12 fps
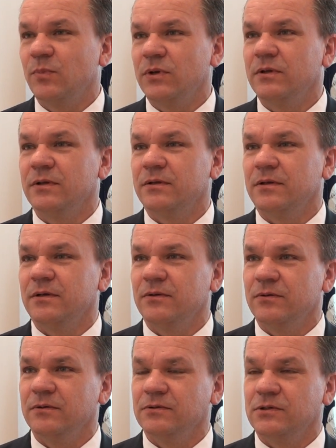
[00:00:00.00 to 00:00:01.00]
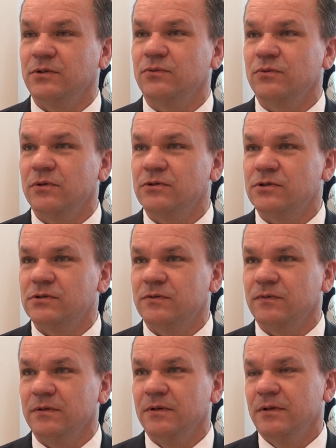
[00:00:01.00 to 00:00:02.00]
принято о
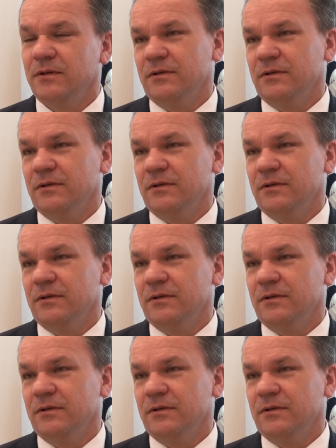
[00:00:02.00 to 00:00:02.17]
сотрудничестве,